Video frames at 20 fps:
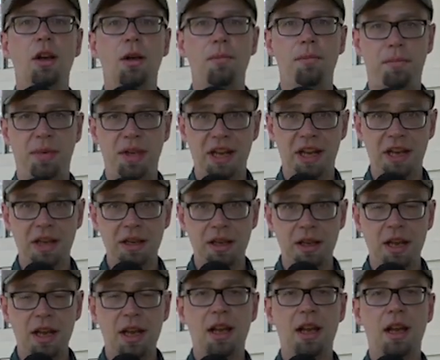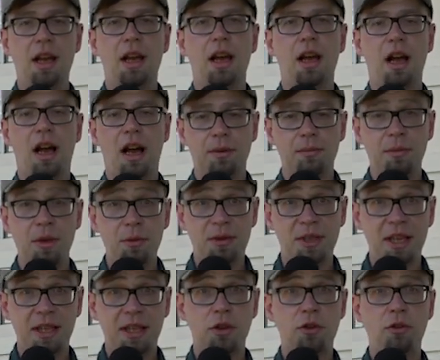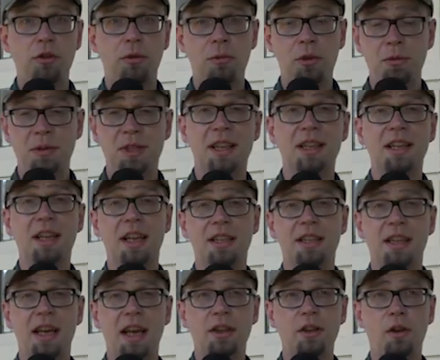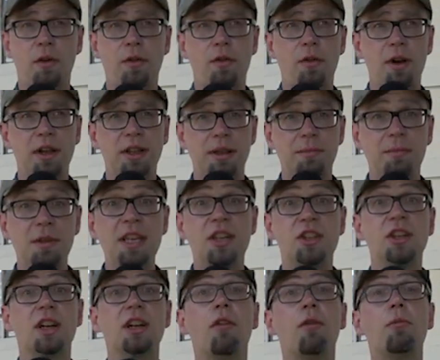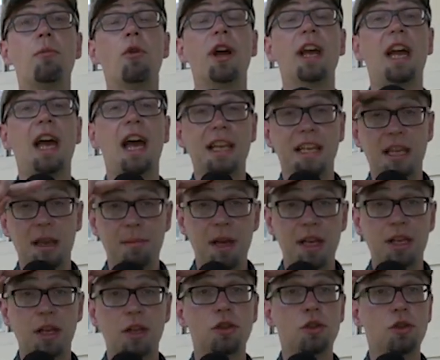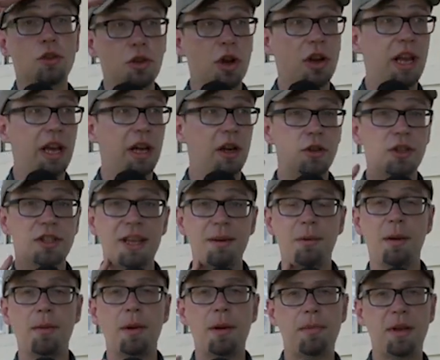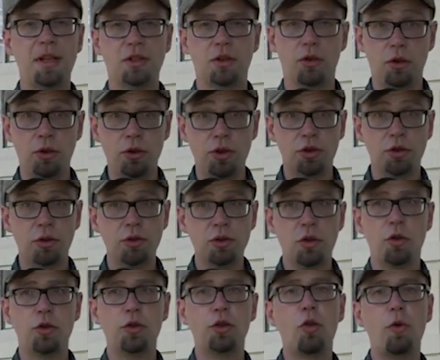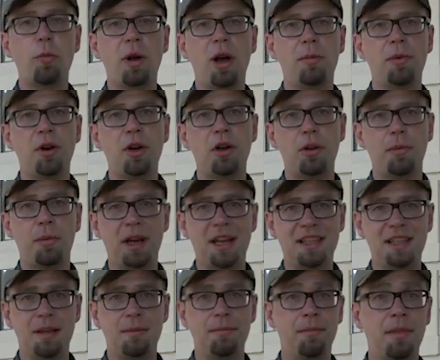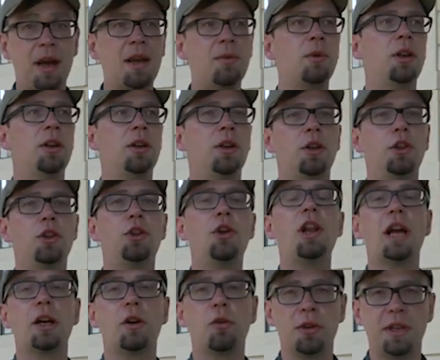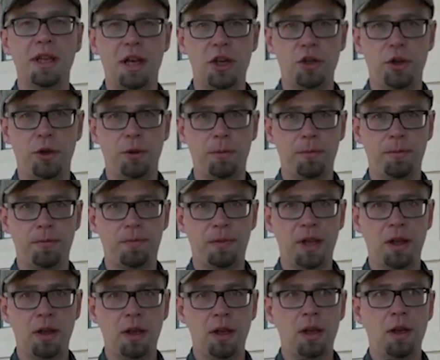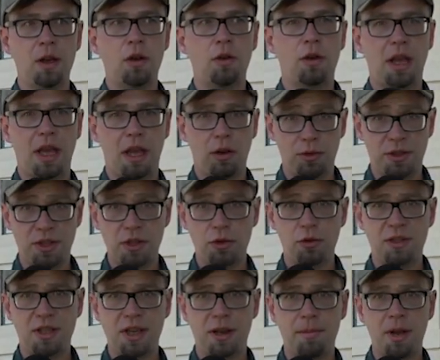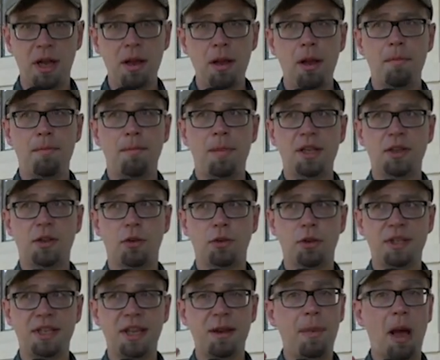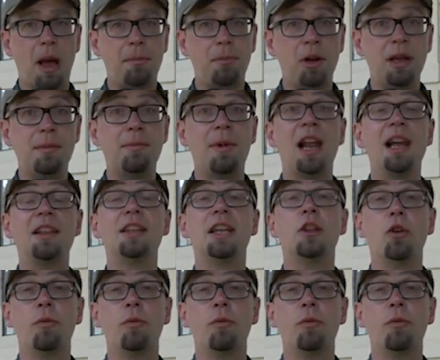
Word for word: Bilan, entre 1832 et 1834, on va voir des milliers de gens qui vont mourir à Québec du choléra, tout simplement parce qu'une chose, on ne comprend pas le principe même de la contagion. Et aussi, deuxièmement, parce qu'on ne sépare pas les malades des